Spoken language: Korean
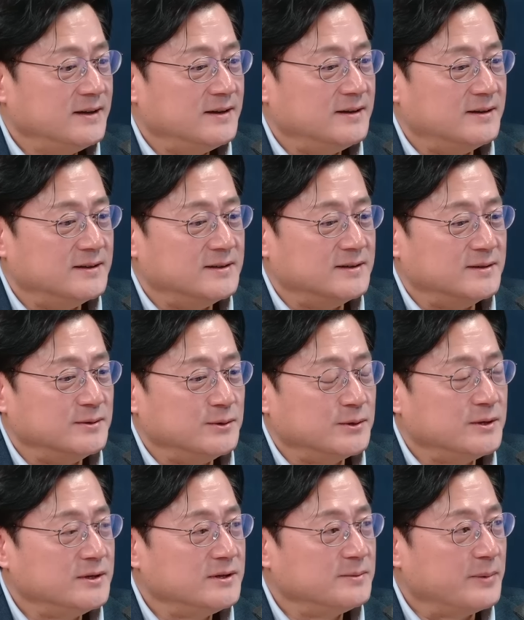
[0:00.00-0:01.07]
어,
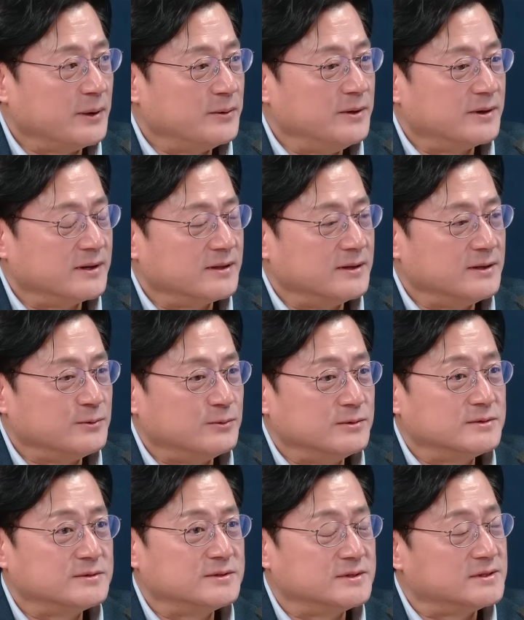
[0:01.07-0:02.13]
요리를 배우려고 했더니
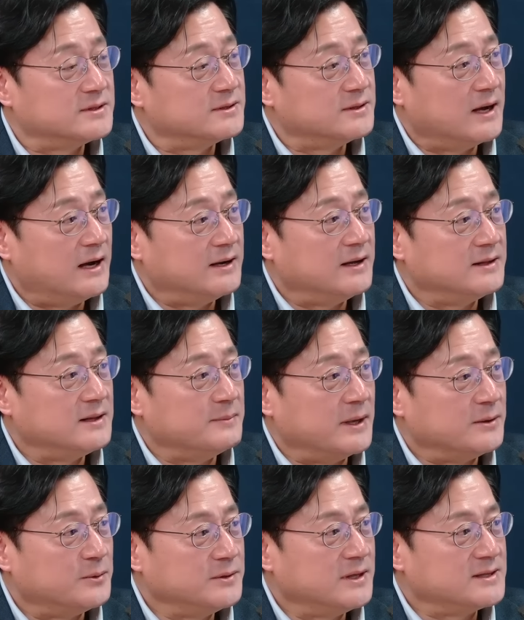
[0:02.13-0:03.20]
제 아내한테
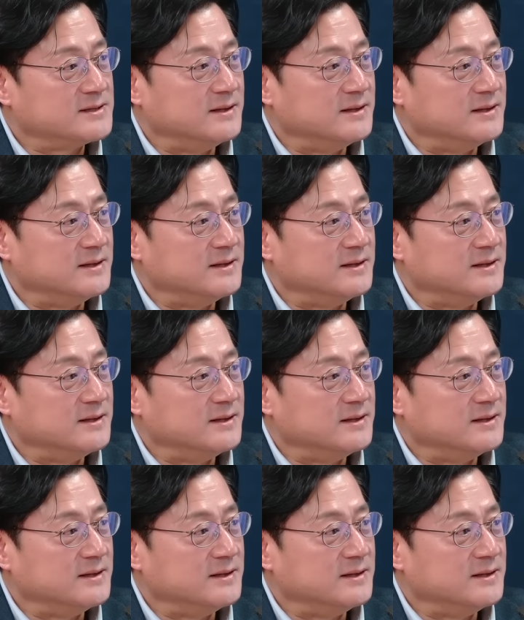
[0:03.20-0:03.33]
많이 혼났어요.